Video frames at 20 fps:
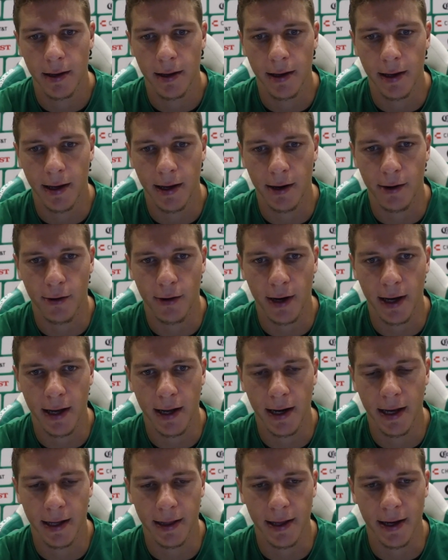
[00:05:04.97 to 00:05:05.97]
y que es roja
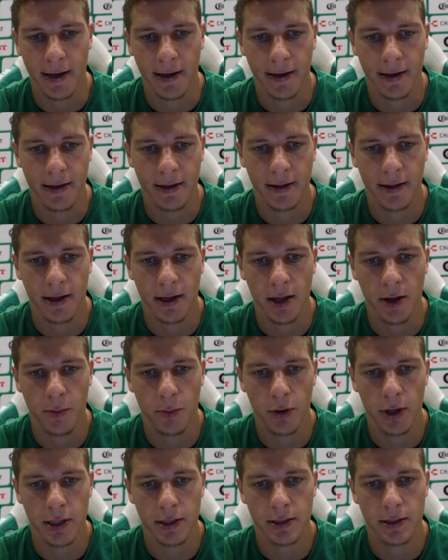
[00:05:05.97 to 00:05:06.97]
directa. Este,
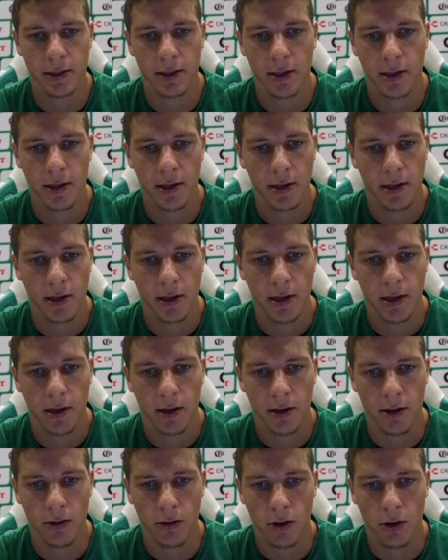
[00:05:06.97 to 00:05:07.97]
después
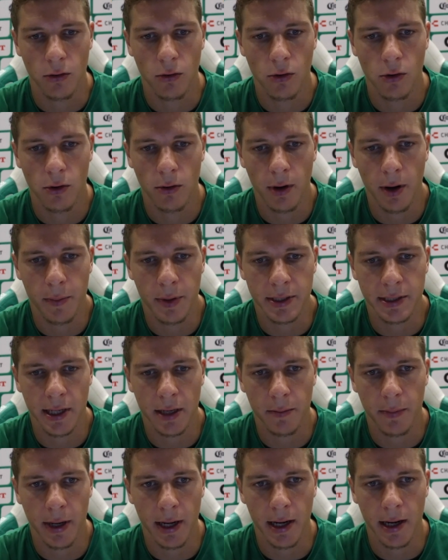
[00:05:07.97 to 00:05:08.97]
creo que Hugo va a
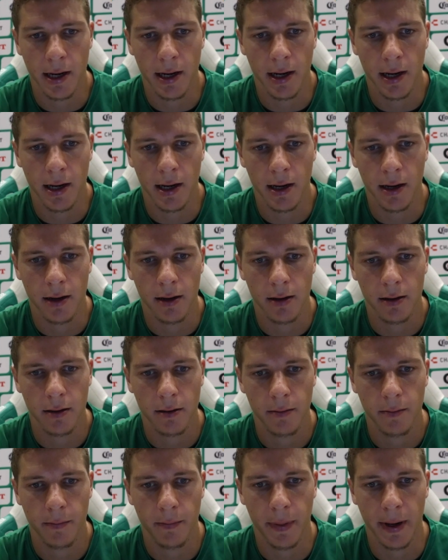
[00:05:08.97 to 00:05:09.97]
pisar para,
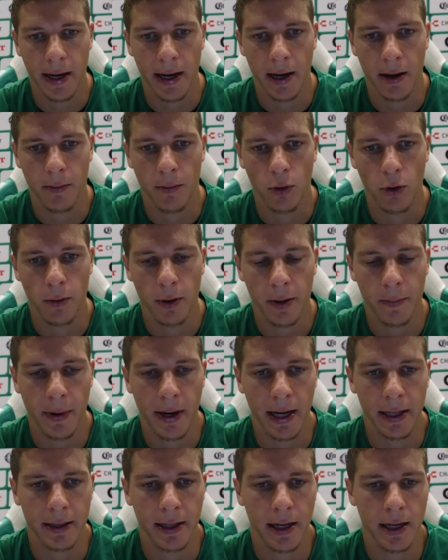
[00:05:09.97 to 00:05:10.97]
para volver
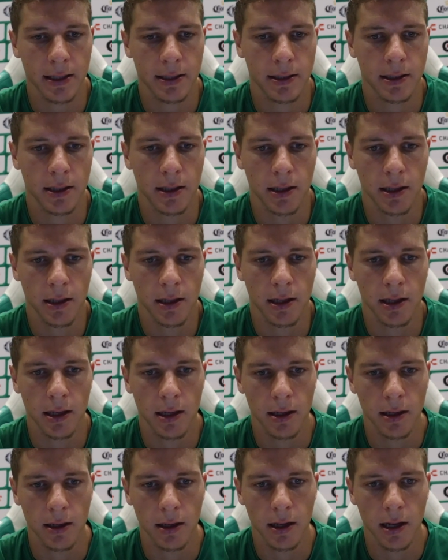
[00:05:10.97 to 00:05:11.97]
para atrás
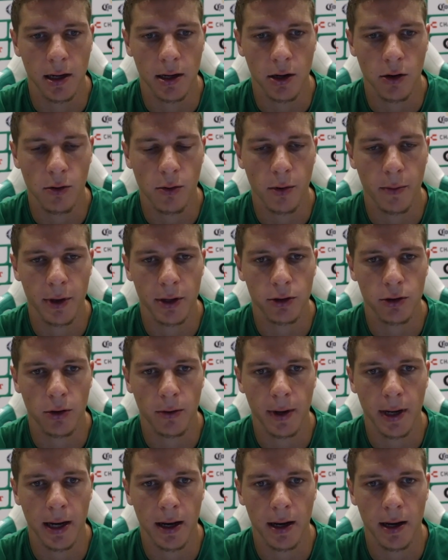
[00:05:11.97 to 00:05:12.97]
y, en ningún momento
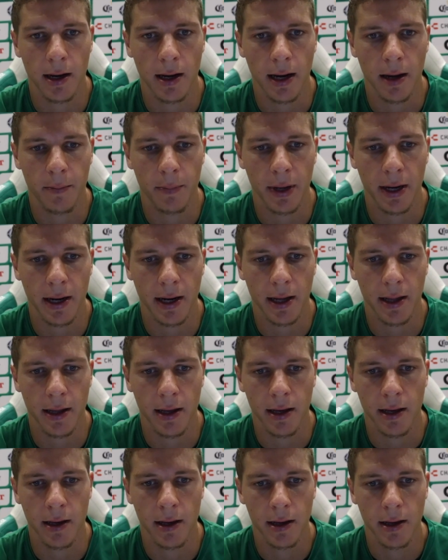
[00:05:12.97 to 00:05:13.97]
ve la, pierna
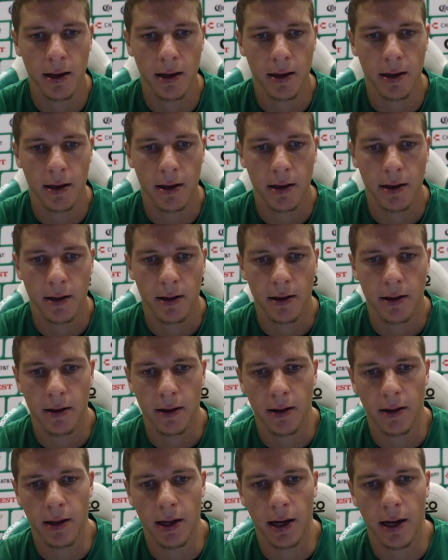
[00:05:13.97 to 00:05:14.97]
del
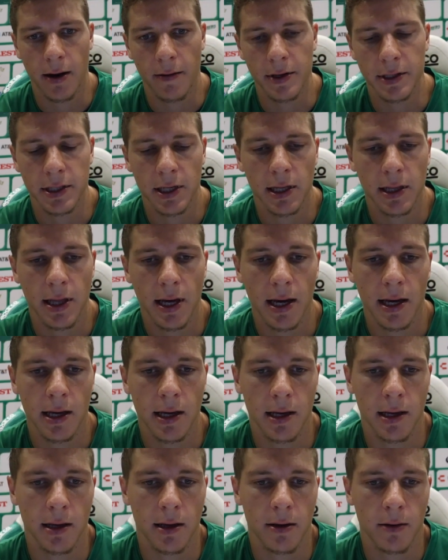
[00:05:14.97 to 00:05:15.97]
cabecita
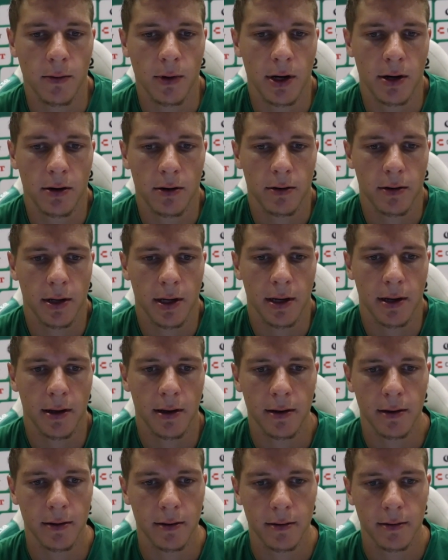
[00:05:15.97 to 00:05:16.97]
y bueno,
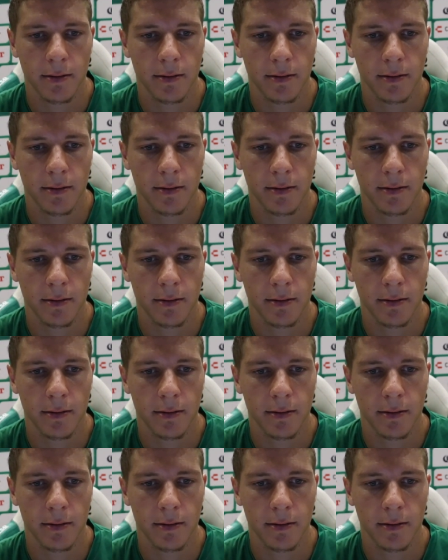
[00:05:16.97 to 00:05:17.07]
eh,